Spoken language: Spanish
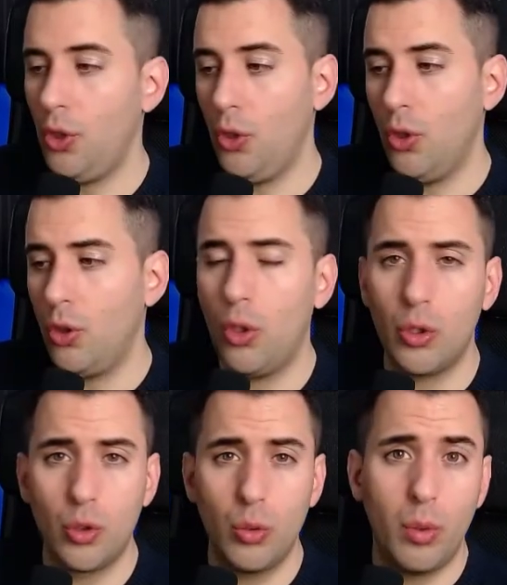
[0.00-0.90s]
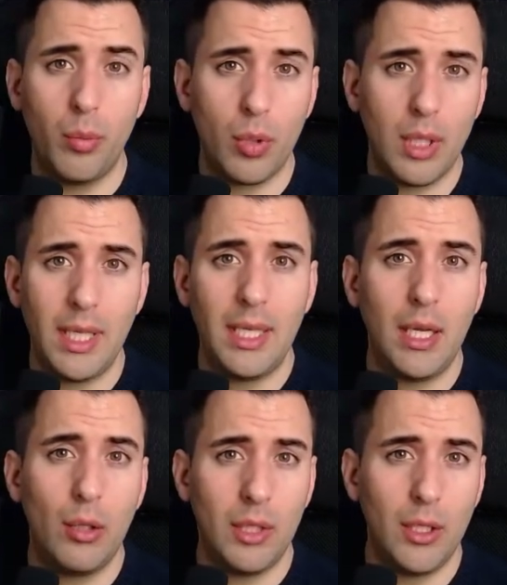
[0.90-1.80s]
Yo no lo subo porque
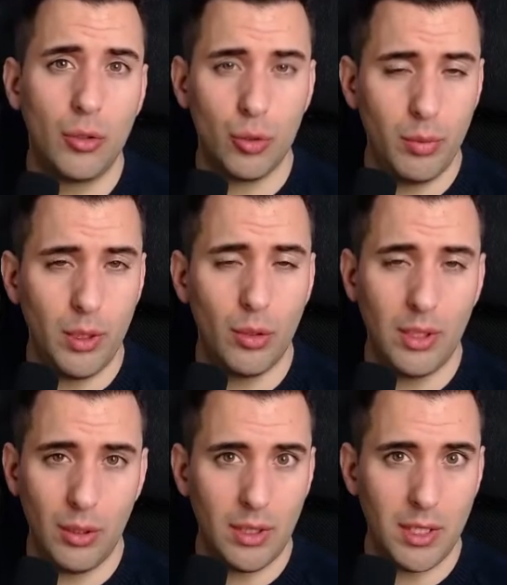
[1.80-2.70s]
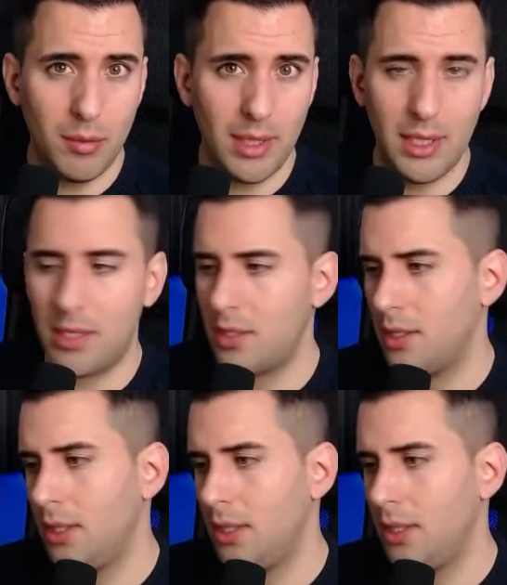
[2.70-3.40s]
ya lo tengo subido de otras veces.